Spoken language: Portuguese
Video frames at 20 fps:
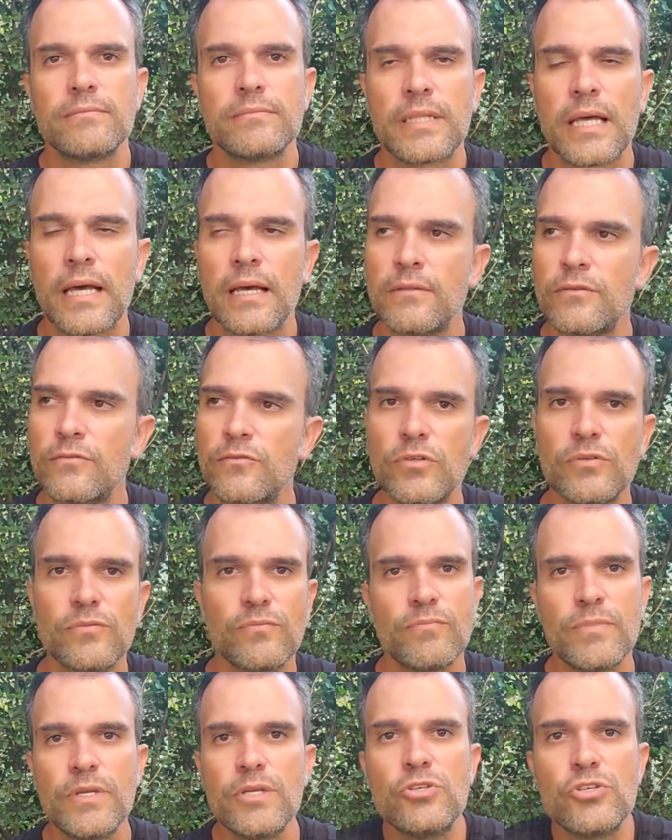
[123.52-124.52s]
tá? Não vou
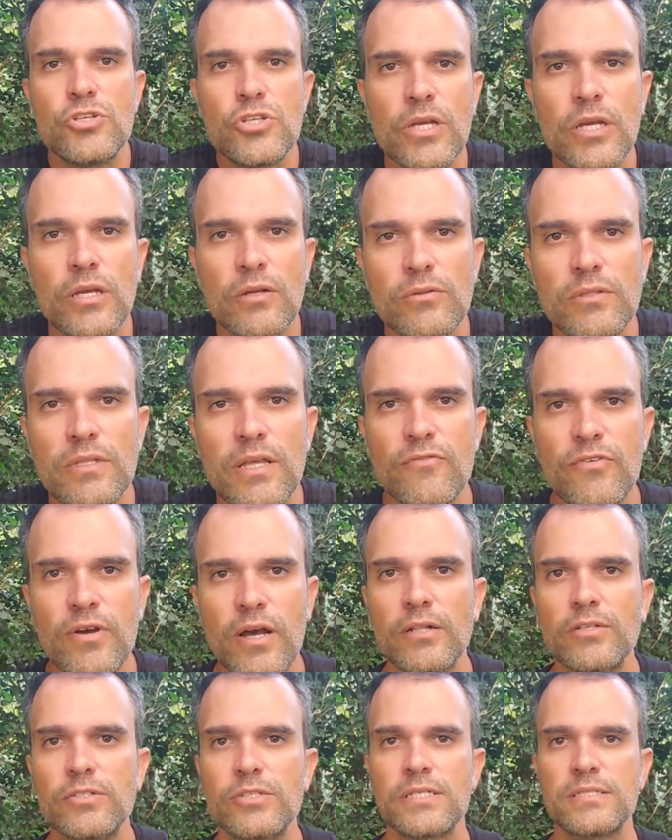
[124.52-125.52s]
mentir que eu não tenha
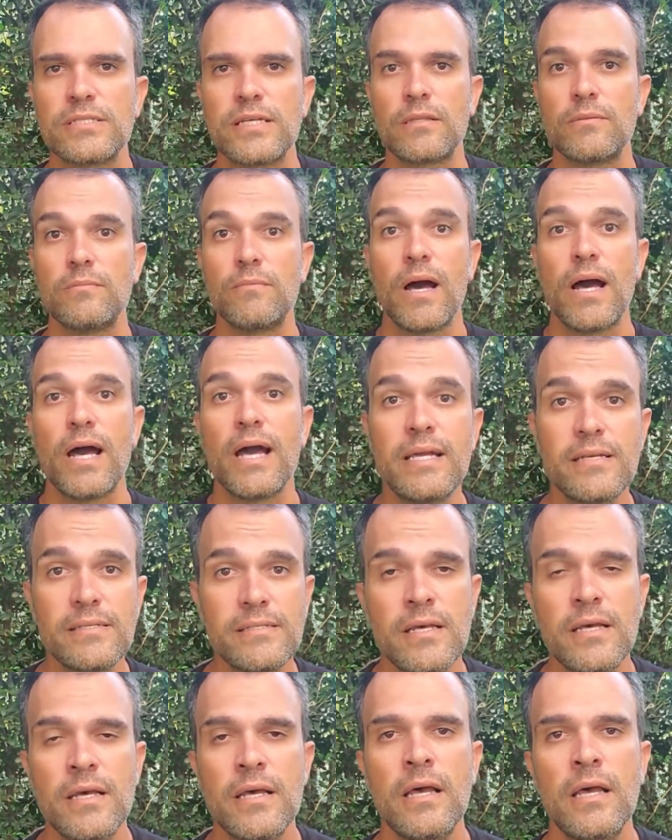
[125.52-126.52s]
ficado estressado, mas
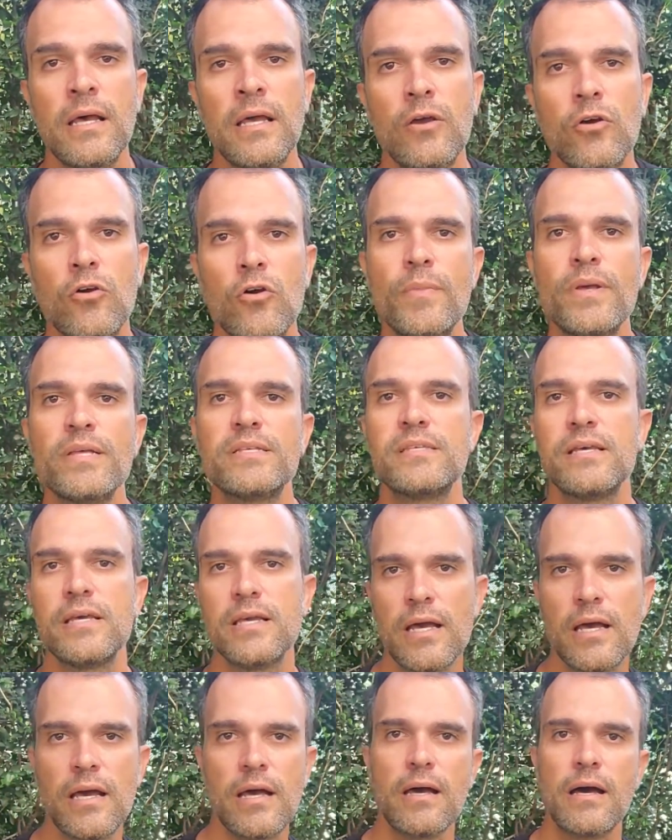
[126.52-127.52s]
eu comecei
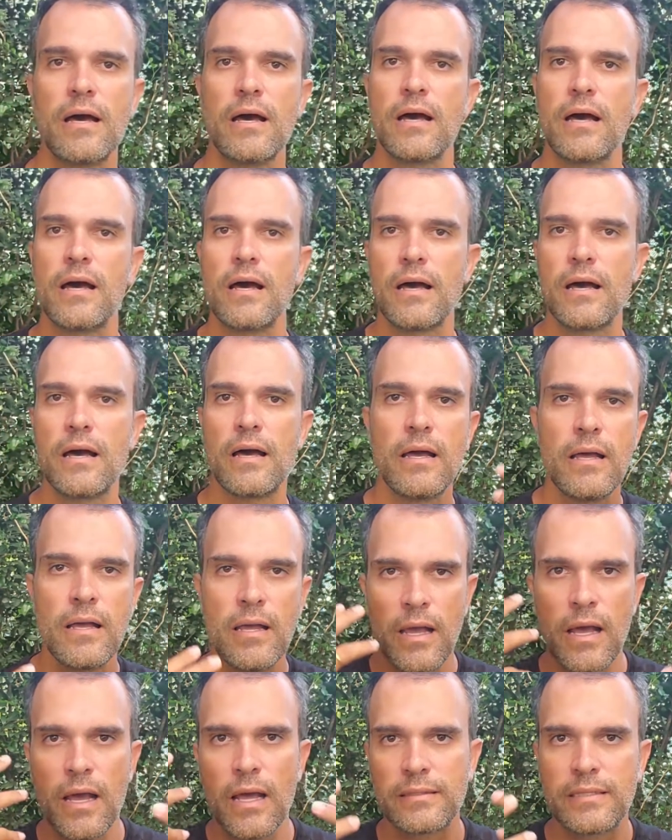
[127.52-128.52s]
a,
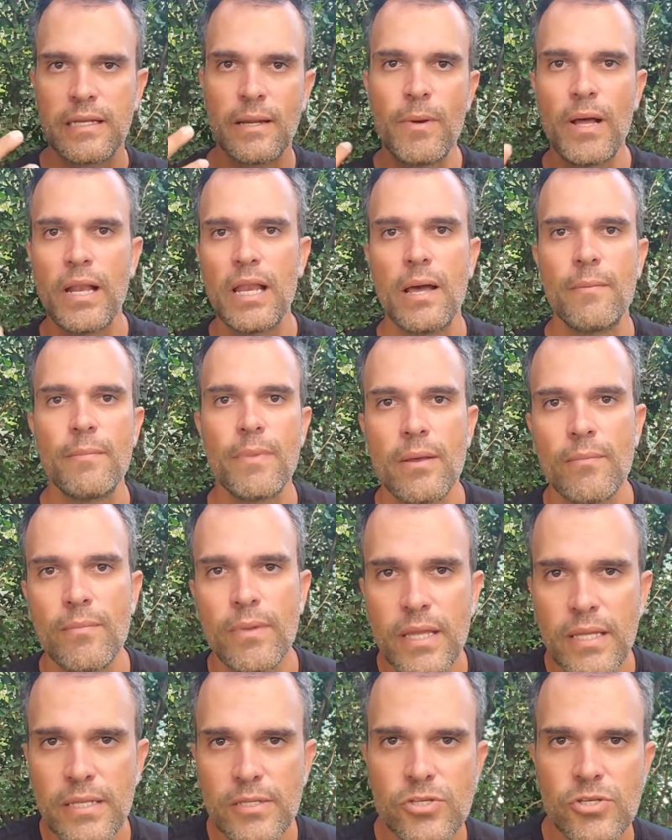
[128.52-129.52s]
a, a trabalhar a minha
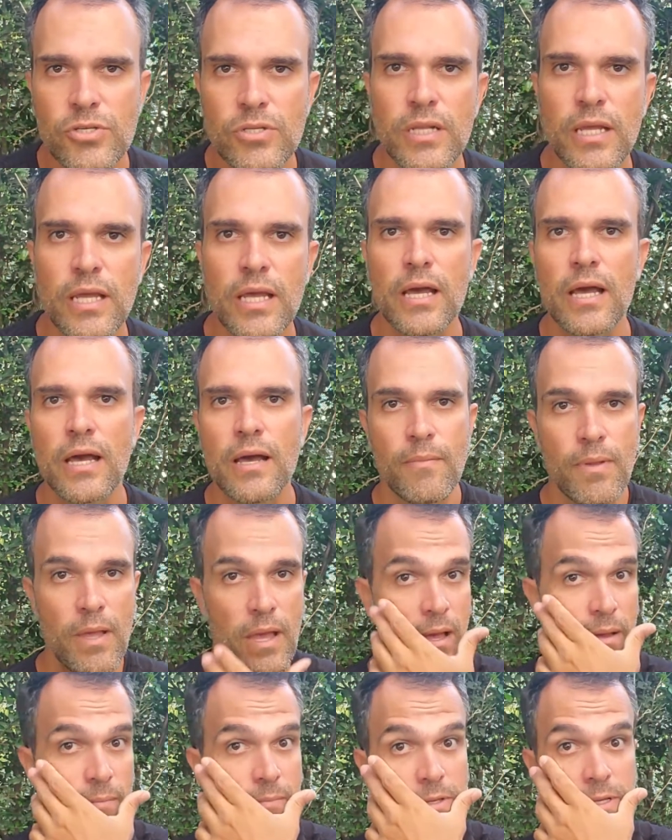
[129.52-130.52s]
mente, né?
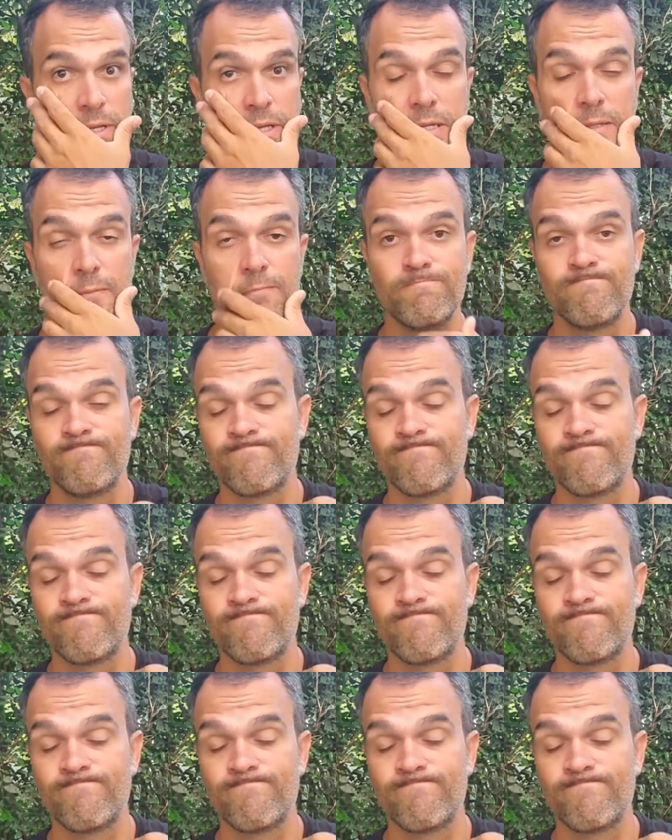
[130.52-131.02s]
A, a, me